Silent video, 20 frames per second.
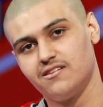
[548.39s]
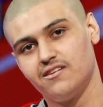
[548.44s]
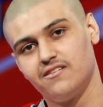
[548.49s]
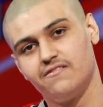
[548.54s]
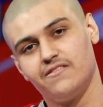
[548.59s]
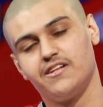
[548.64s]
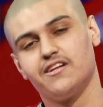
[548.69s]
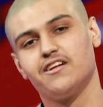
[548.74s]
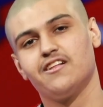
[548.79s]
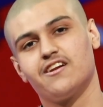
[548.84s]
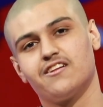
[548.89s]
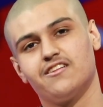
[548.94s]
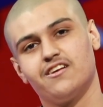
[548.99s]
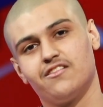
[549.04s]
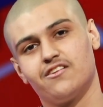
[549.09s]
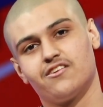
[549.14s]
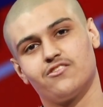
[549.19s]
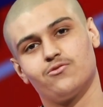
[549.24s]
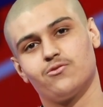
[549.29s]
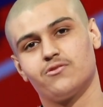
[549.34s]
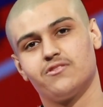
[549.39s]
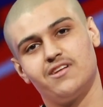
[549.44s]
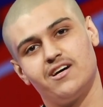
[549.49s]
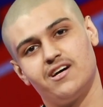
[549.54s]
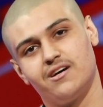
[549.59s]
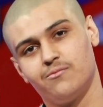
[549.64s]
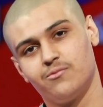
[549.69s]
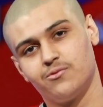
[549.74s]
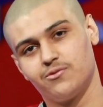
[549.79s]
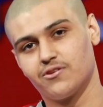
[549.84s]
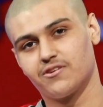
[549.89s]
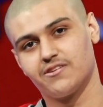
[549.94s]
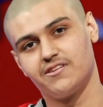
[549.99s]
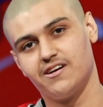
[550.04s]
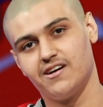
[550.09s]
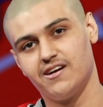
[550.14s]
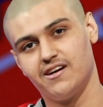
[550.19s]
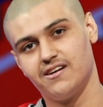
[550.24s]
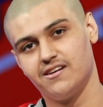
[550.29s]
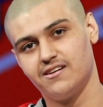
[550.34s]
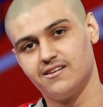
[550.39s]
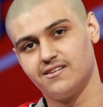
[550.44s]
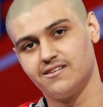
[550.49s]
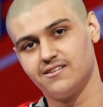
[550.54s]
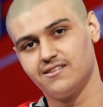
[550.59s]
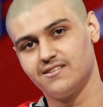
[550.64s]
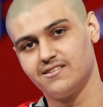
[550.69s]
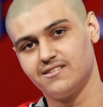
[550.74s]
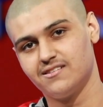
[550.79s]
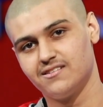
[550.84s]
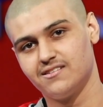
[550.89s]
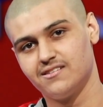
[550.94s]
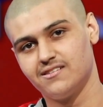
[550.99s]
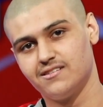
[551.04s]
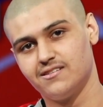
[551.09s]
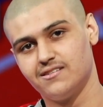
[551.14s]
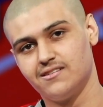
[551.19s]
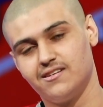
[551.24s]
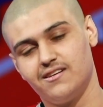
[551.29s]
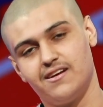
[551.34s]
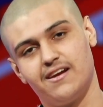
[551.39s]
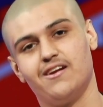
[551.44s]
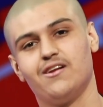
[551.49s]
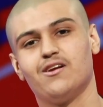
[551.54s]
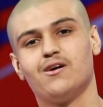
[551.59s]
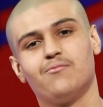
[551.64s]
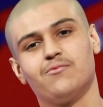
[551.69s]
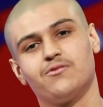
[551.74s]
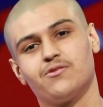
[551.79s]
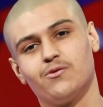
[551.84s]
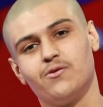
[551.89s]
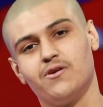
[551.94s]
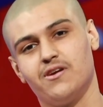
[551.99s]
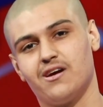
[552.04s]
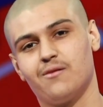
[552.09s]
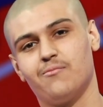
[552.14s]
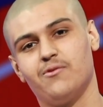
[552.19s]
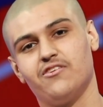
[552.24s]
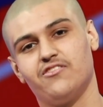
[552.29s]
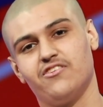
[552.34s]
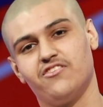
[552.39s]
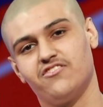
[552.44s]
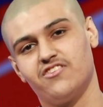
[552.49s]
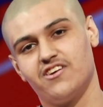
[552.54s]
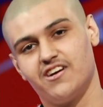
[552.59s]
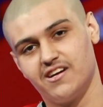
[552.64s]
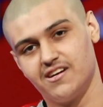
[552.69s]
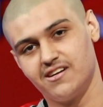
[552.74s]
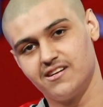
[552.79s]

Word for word: فتقدر تدرس وتنام وترتاح يعني اليوم طويل 24 ساعة